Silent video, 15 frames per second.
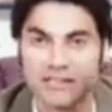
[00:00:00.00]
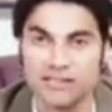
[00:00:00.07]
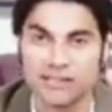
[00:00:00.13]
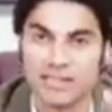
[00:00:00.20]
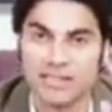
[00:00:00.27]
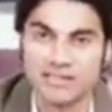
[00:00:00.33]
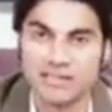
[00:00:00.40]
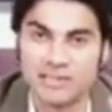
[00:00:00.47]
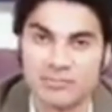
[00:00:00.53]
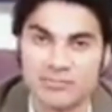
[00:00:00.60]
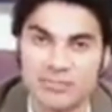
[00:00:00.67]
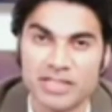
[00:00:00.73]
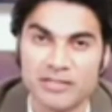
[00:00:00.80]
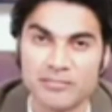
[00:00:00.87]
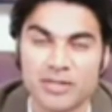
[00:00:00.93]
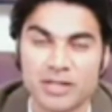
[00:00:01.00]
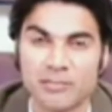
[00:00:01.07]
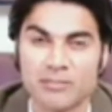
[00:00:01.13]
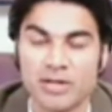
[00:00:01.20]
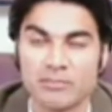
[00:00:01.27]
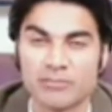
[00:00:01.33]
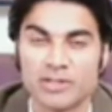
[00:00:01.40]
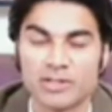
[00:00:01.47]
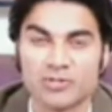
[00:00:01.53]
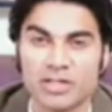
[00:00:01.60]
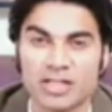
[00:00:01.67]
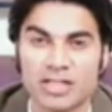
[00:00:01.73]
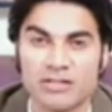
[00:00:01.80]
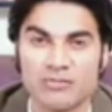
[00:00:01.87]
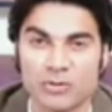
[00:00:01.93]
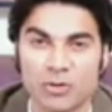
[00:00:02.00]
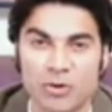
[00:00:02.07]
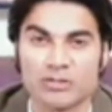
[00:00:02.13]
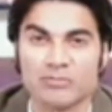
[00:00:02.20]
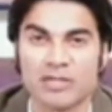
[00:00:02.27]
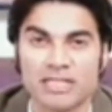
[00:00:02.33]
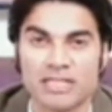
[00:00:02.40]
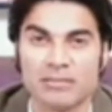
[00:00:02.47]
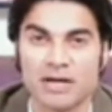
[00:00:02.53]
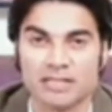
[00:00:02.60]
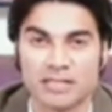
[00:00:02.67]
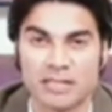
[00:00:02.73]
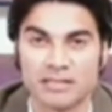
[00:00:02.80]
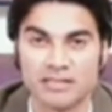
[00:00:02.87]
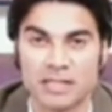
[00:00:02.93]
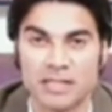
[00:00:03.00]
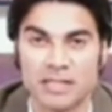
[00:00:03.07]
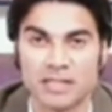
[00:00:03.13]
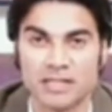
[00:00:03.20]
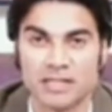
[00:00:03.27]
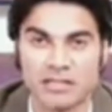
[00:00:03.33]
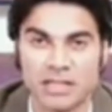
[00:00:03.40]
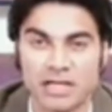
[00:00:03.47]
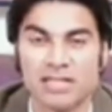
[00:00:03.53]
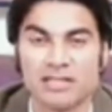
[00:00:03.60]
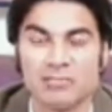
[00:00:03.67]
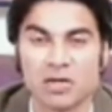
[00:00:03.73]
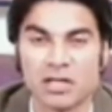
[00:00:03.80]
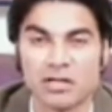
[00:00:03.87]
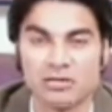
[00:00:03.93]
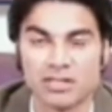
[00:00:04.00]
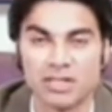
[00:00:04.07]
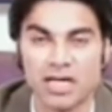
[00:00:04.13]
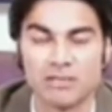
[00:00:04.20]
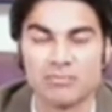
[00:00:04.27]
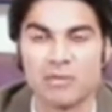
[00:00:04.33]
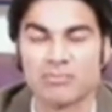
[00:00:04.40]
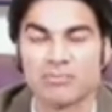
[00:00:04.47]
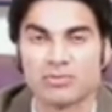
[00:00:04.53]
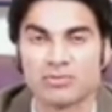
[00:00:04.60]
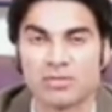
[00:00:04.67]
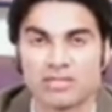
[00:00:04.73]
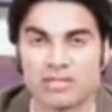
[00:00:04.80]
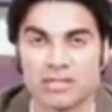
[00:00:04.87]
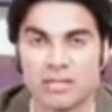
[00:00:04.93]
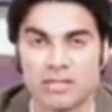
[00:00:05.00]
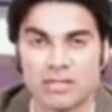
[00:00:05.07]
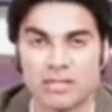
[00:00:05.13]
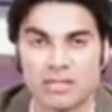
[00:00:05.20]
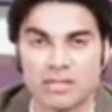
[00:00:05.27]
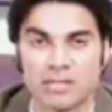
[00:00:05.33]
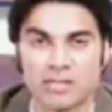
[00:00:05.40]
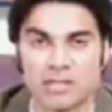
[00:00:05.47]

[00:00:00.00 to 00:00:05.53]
इसने कितनी बड़ी परमेश्वर के विरोध में यह बात कही है तेरे लिए बोल रहा हूं डर परमेश्वर से